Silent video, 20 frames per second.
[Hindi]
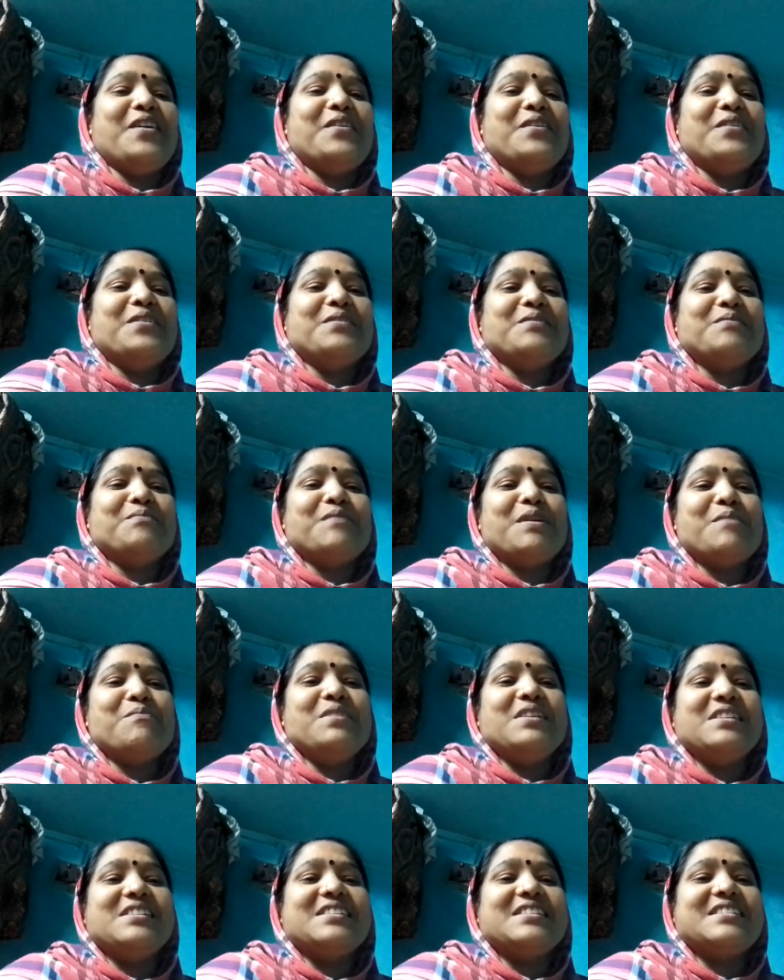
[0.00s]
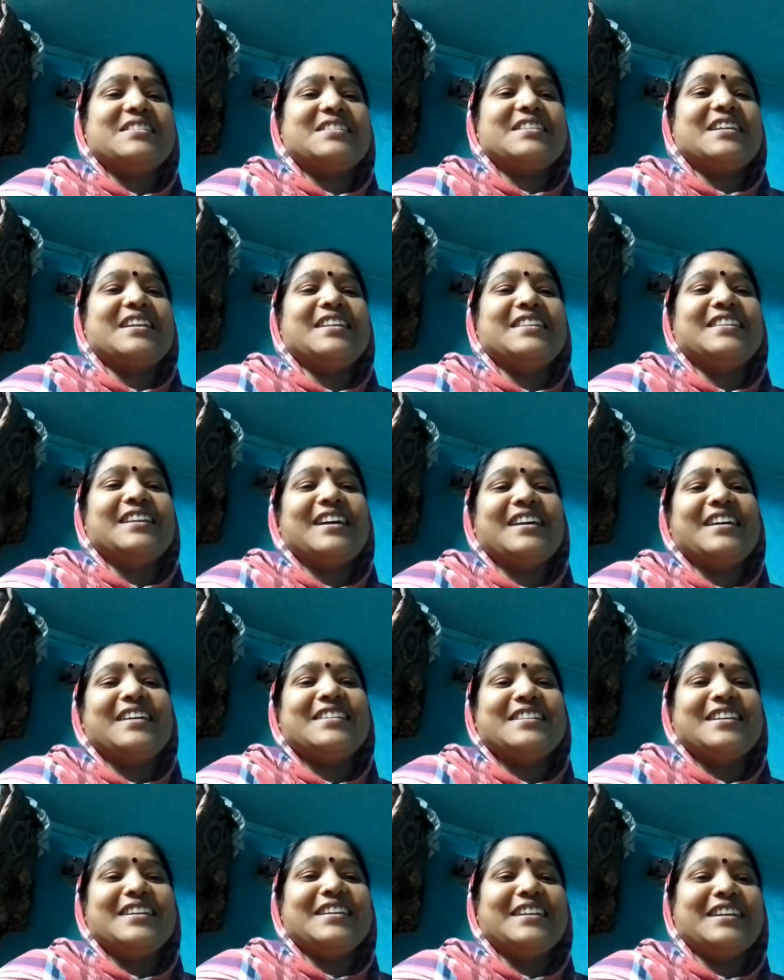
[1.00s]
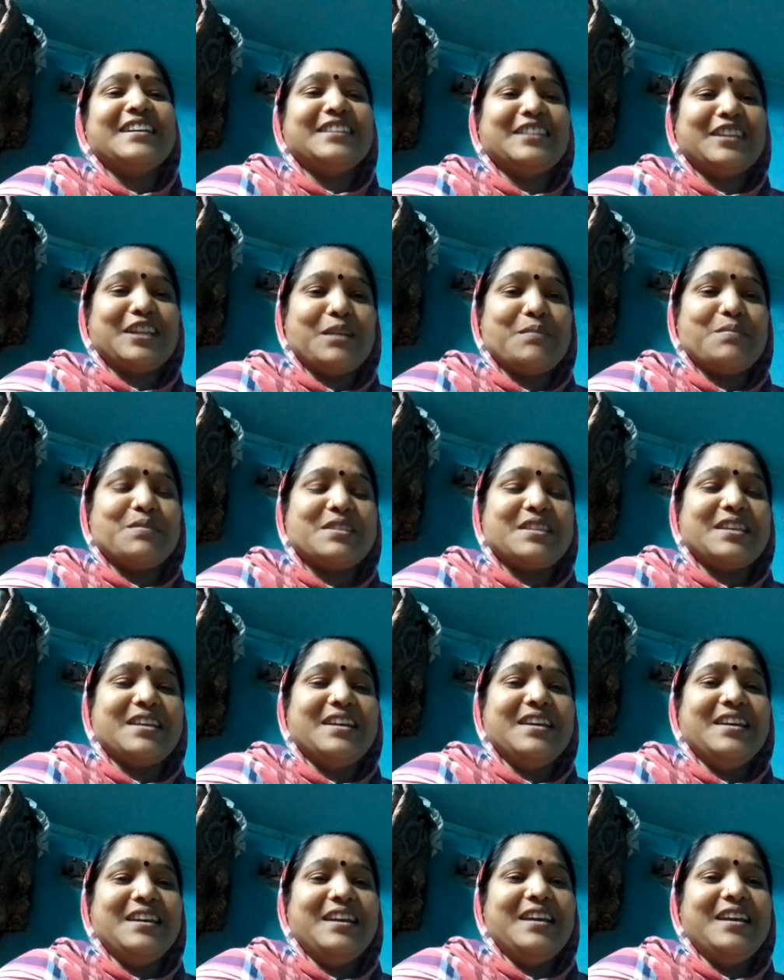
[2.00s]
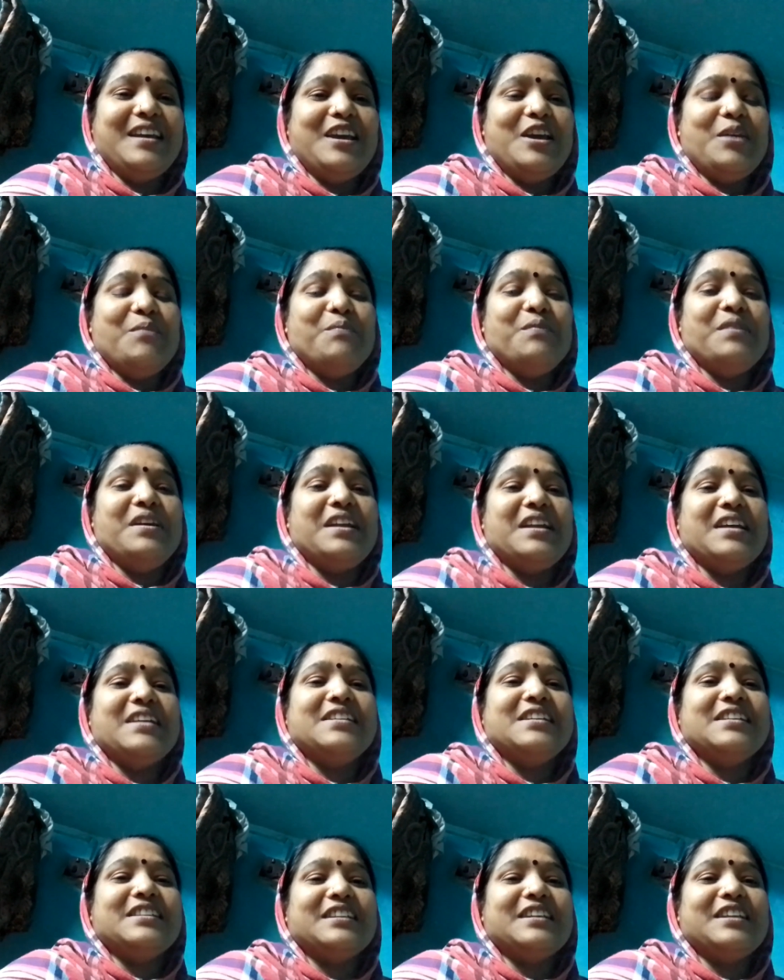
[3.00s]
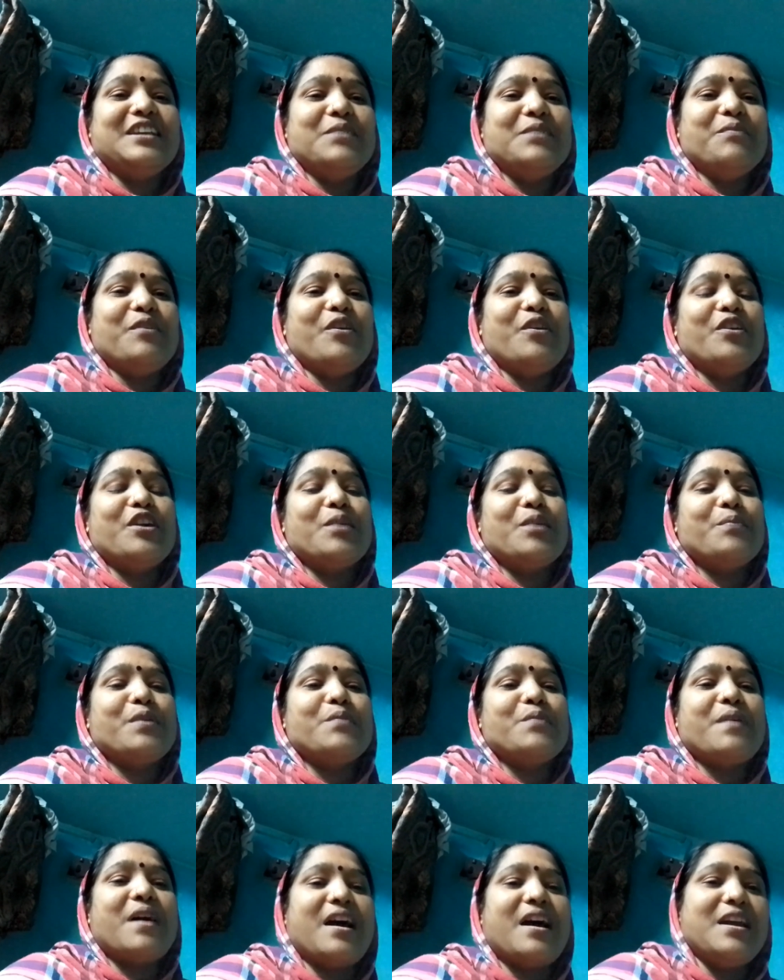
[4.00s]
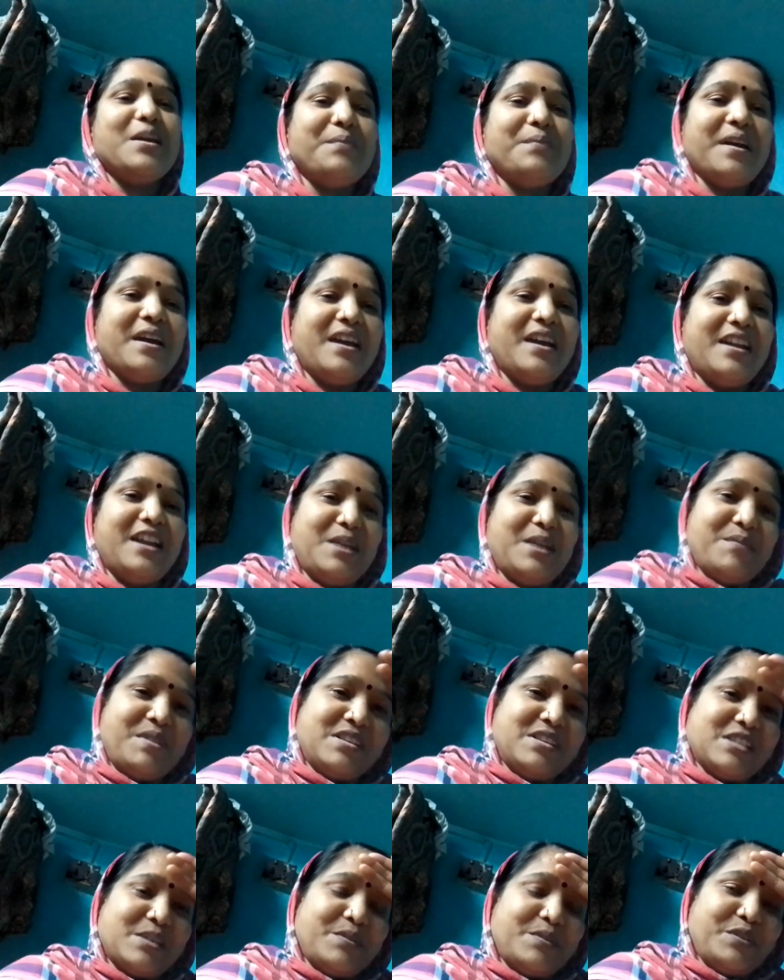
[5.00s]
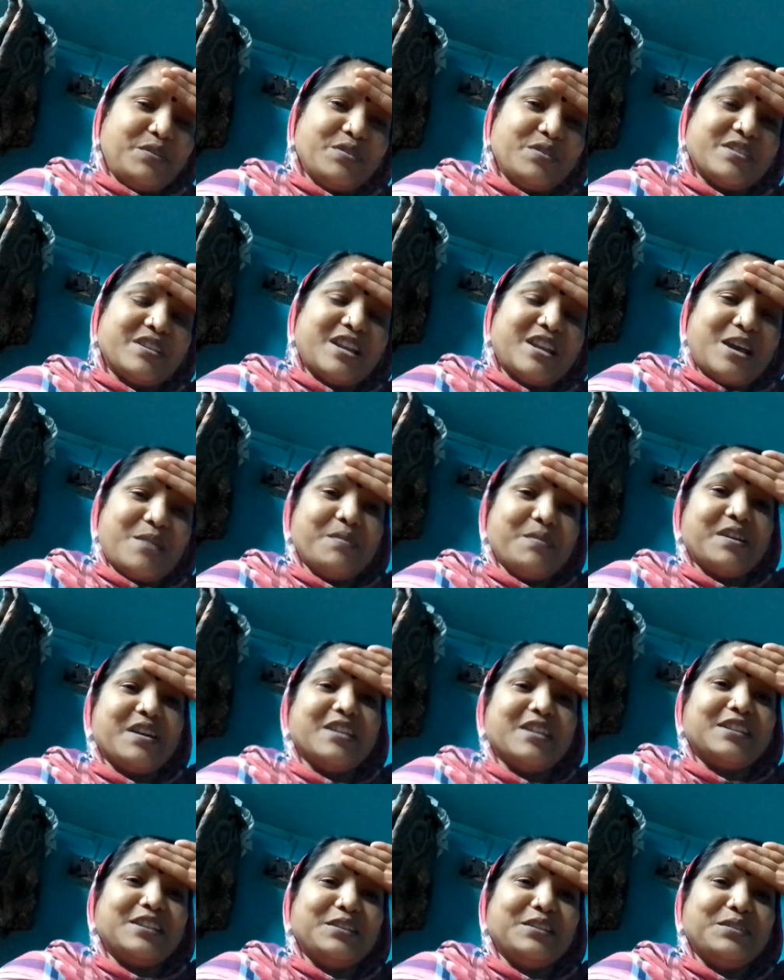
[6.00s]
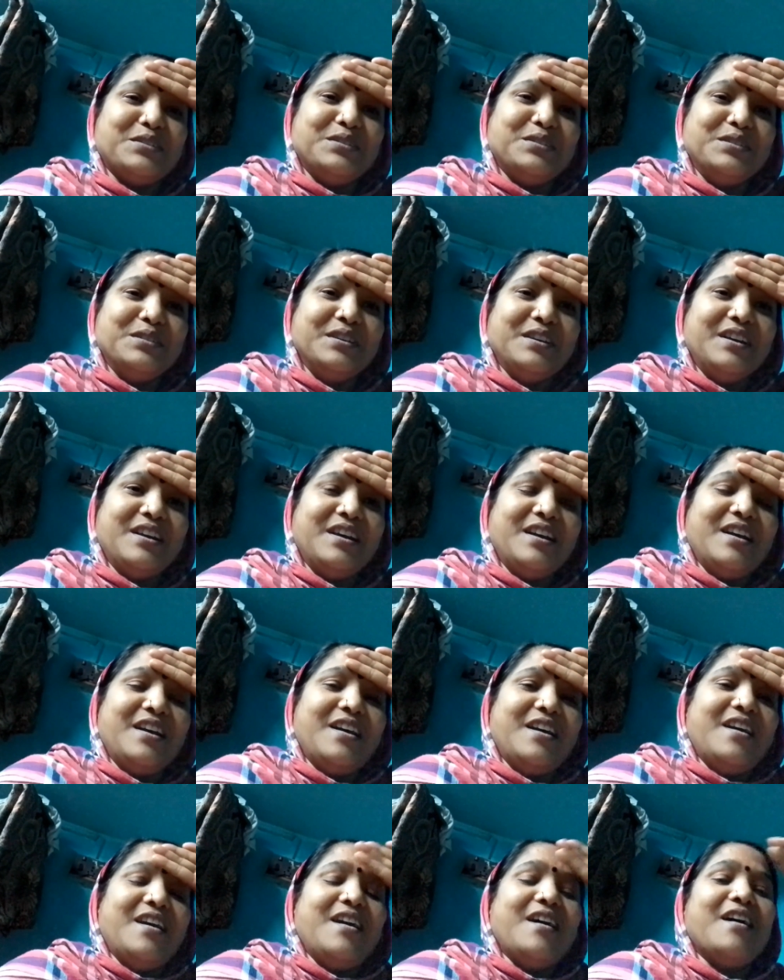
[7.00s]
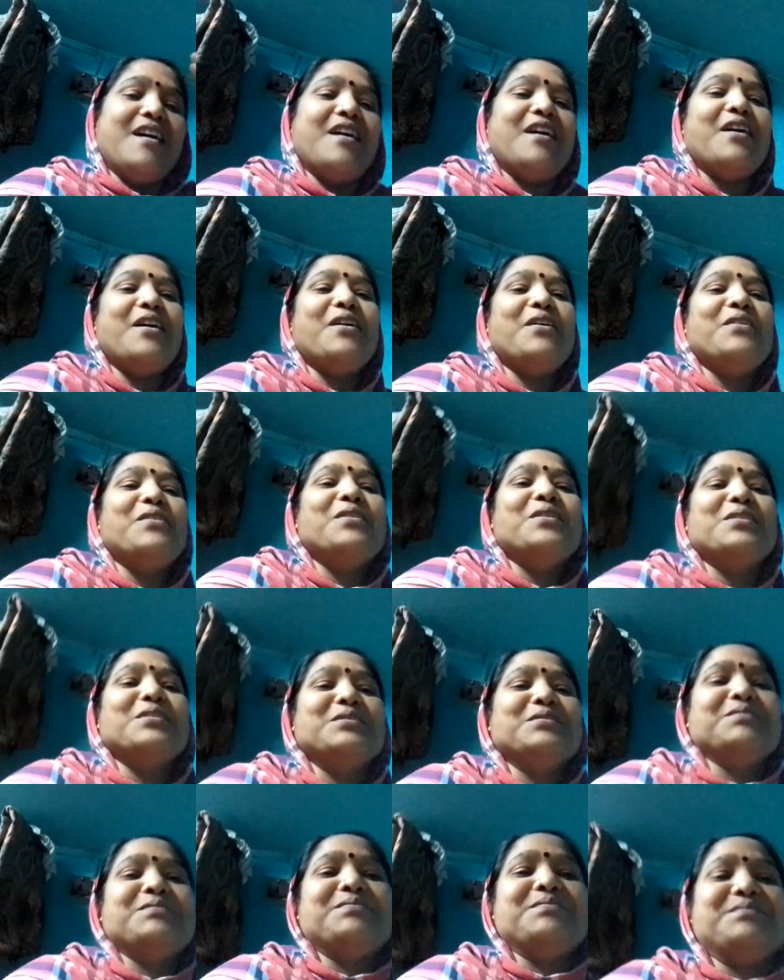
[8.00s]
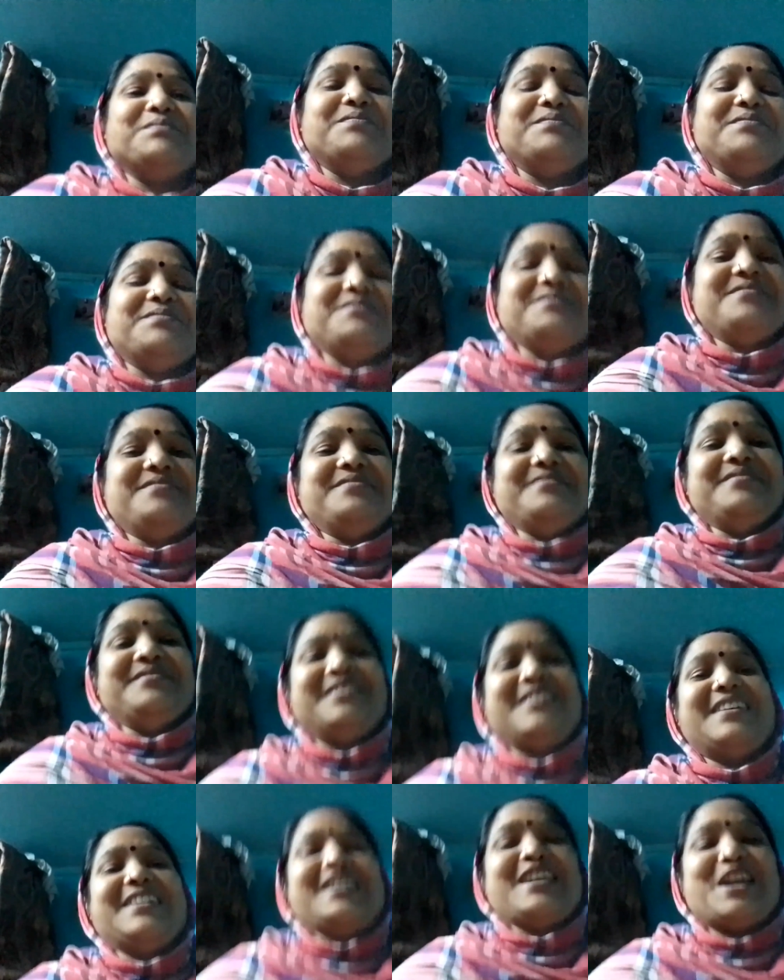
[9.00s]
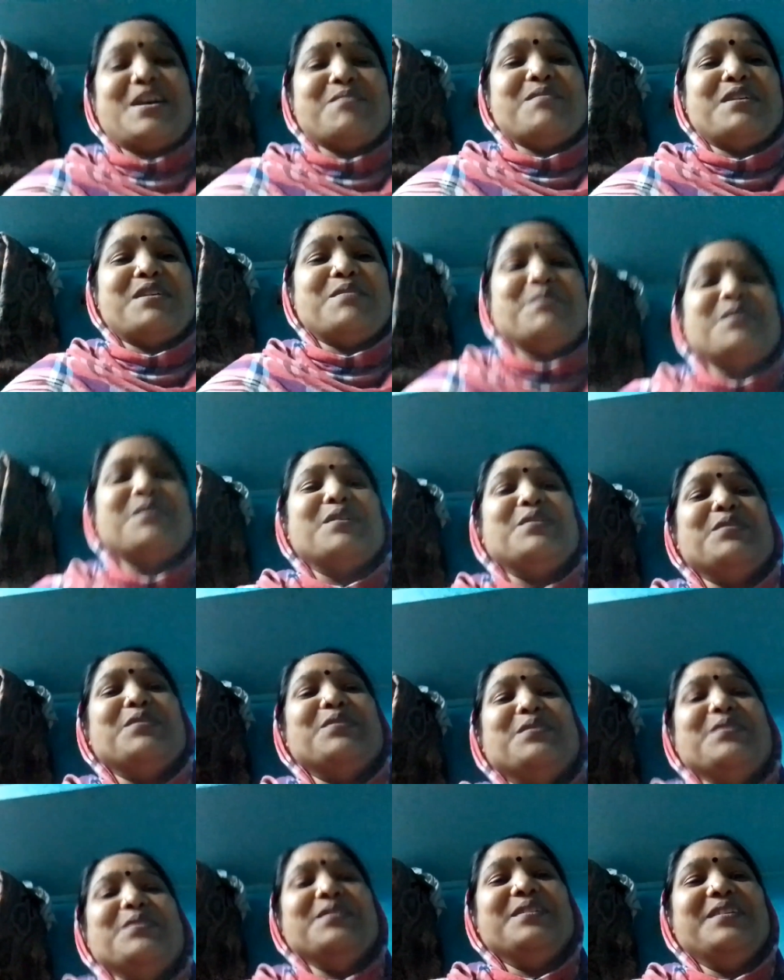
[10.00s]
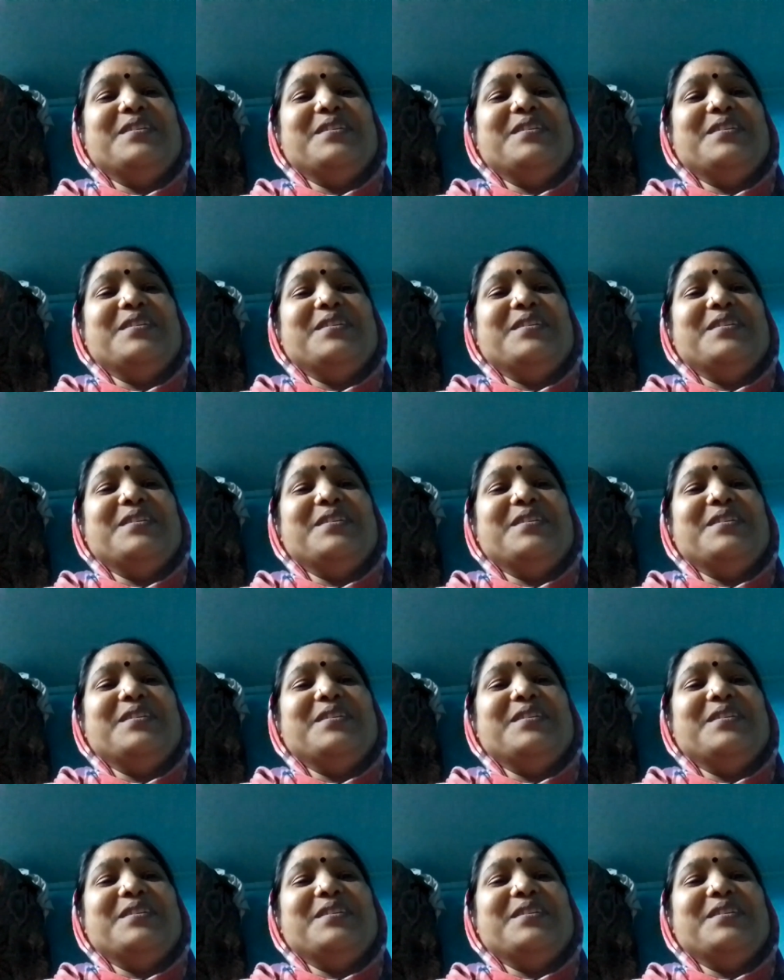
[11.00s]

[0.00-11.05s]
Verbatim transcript: और मम्मी सरिता किचन के तरफ से मेरे जितने बॉर्डर पर भाई बहन हैं मैं सभी को सलाम करती हूँ और क्या मैं बोलूँ